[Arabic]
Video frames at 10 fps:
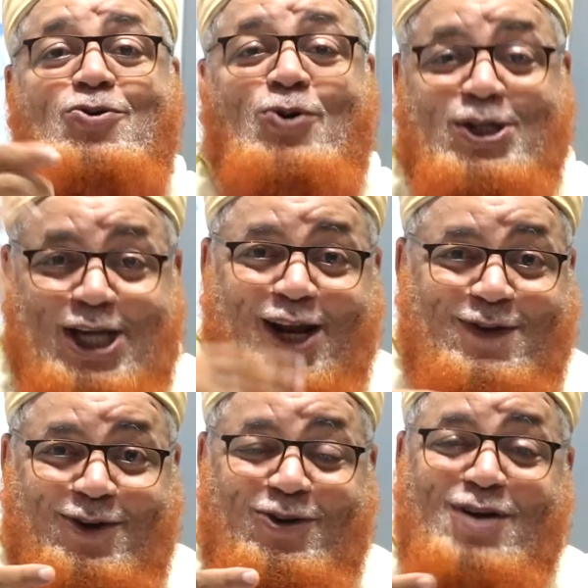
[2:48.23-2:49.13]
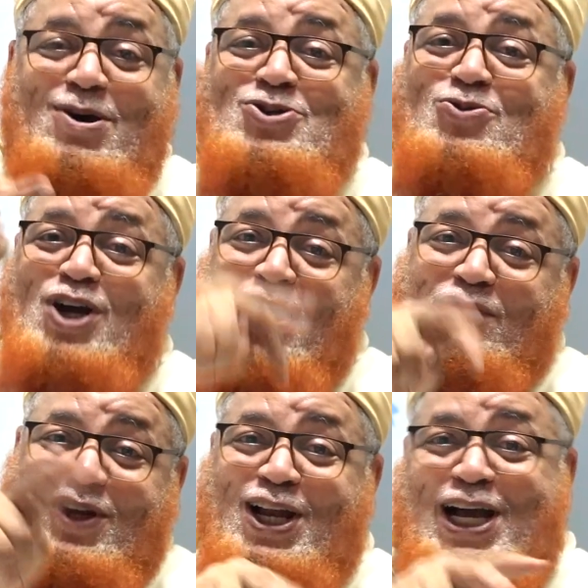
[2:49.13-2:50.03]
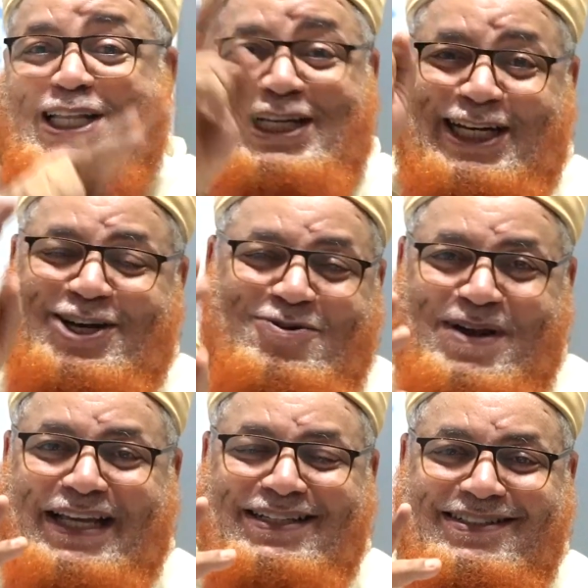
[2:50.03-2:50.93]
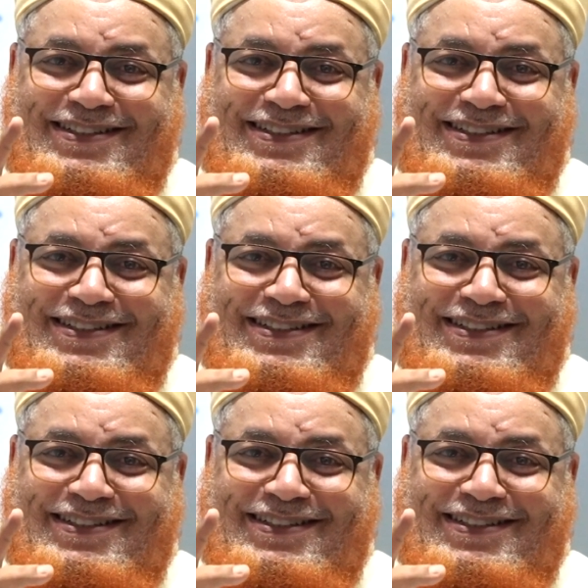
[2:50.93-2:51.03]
واختلف العلماء شكون أفضل هذين اليومين